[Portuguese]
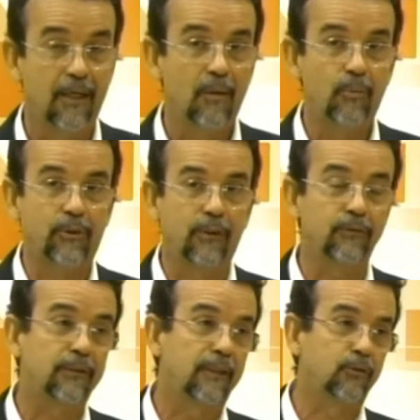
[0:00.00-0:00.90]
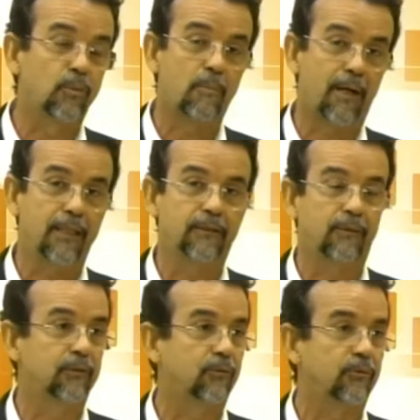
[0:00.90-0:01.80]
porque não se resume mais a uma
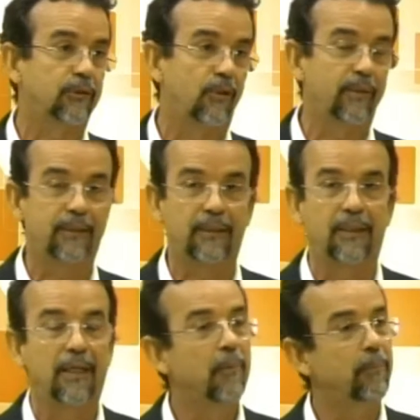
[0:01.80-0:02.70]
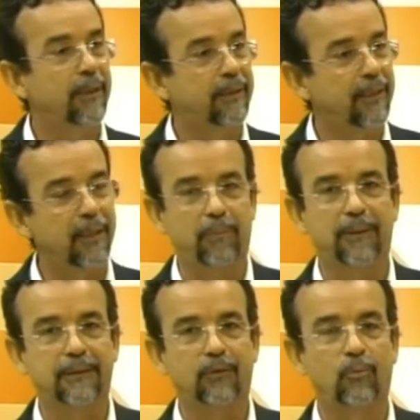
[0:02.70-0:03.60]
discussão entre PT,
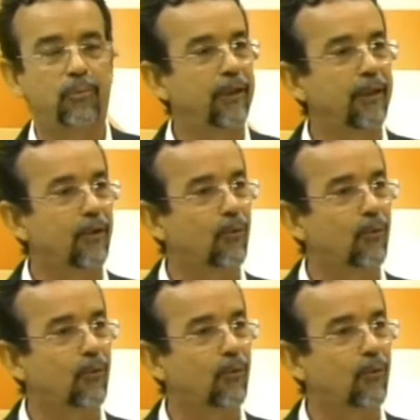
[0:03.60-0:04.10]
PCdoB,